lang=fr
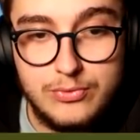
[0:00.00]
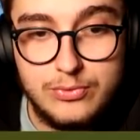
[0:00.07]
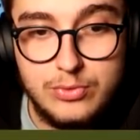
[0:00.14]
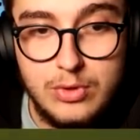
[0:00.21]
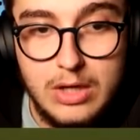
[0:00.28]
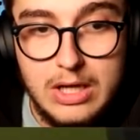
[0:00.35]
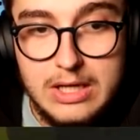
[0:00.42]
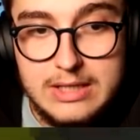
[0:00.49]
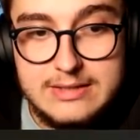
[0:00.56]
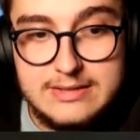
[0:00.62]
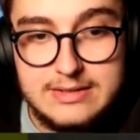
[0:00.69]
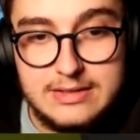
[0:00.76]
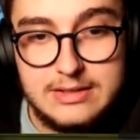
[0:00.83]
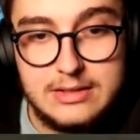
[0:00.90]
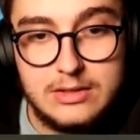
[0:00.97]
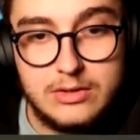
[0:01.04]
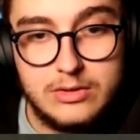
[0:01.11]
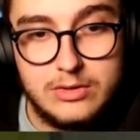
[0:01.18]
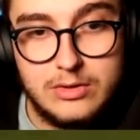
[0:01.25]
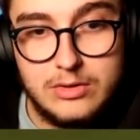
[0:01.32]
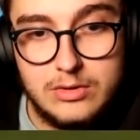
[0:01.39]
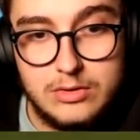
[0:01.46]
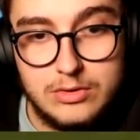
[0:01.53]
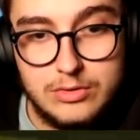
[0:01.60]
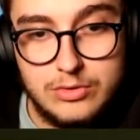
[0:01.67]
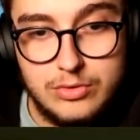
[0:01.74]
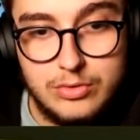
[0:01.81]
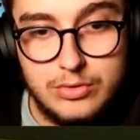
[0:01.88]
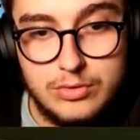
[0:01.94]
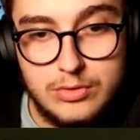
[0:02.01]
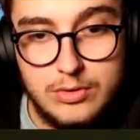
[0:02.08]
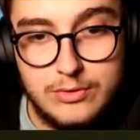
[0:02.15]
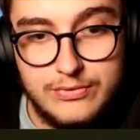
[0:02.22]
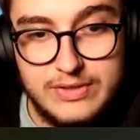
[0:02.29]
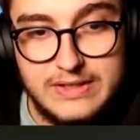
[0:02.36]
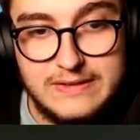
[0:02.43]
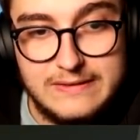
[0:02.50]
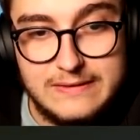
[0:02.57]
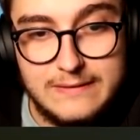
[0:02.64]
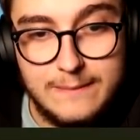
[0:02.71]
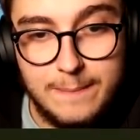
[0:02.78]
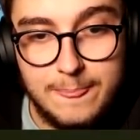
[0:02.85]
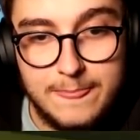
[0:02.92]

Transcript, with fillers: vous, c'est que en fait,